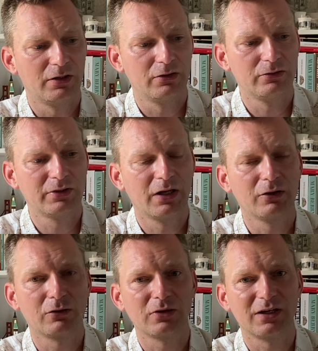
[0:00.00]
tutaj
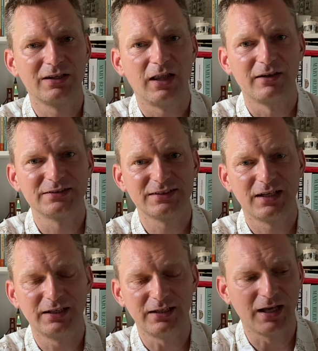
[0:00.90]
akurat dla
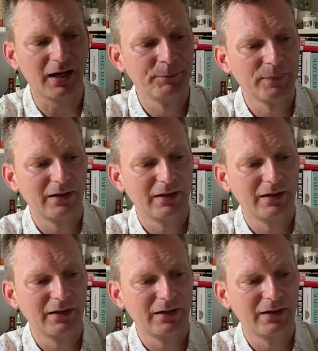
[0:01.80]
Stalina.